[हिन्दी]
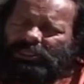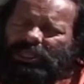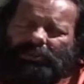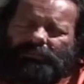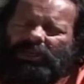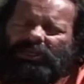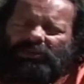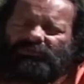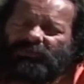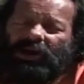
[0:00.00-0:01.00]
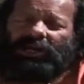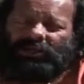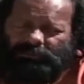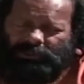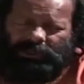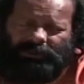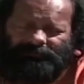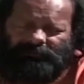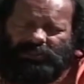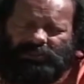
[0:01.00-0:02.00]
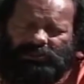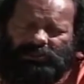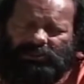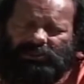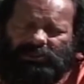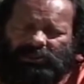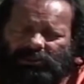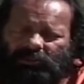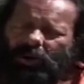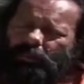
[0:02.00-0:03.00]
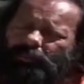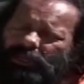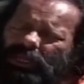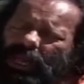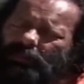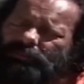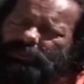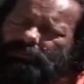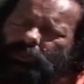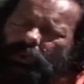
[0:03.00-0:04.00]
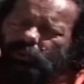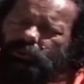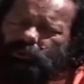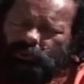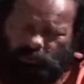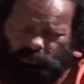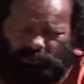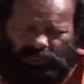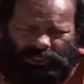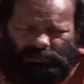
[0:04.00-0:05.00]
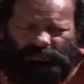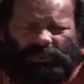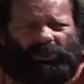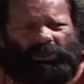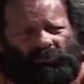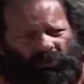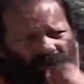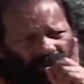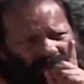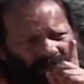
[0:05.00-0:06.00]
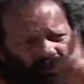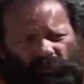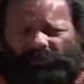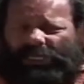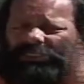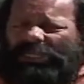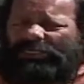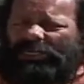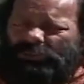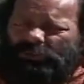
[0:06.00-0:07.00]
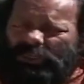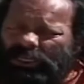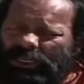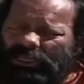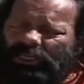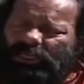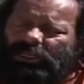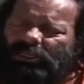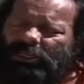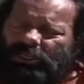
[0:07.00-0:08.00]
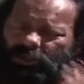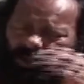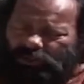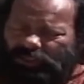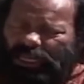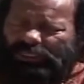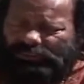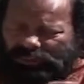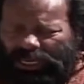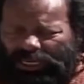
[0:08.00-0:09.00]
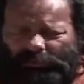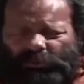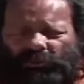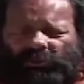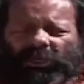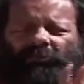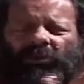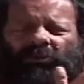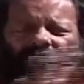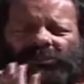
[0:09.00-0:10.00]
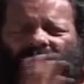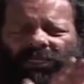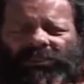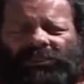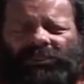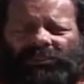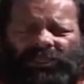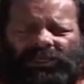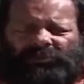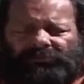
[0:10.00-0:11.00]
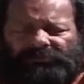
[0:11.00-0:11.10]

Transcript: दे आर वेरी फार अवे वो अपने आप से बहुत दूर हो चुके हैं वो इतनी दूर यात्रा कर चुके हैं कि लौटना चाहे भी तो समय उनका साथ नहीं देता